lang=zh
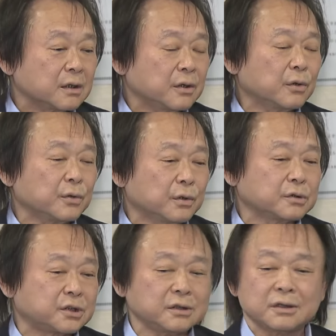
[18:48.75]
尤尤
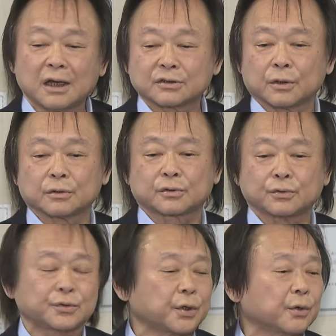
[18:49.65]
其那时候
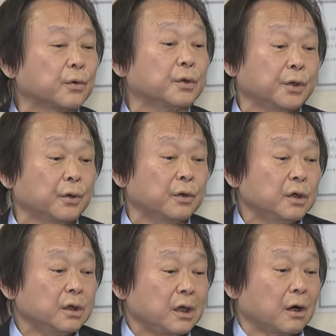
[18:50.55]
初选过以后，
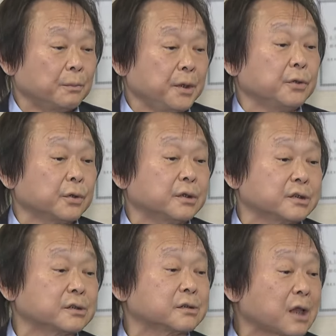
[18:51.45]
要面对的
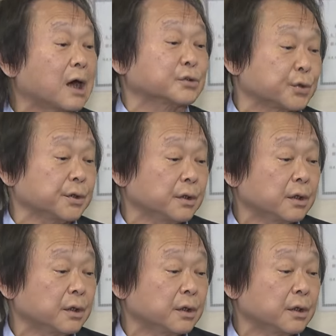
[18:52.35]
是大选。